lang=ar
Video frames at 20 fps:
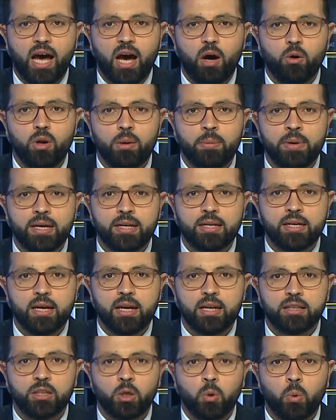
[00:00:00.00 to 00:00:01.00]
حول ما إن
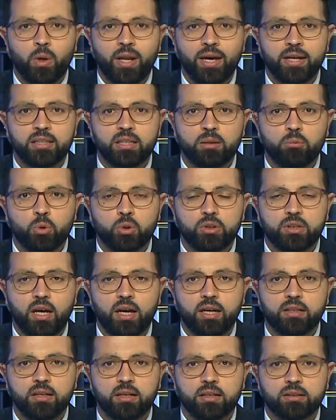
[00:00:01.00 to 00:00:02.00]
كانت الولايات
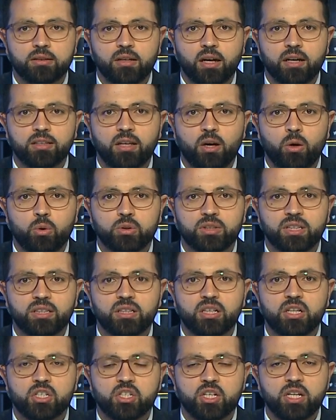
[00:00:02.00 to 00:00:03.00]
المتحدة تخضع
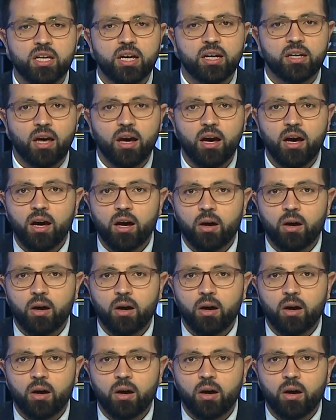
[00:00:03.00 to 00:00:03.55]
تدريجيا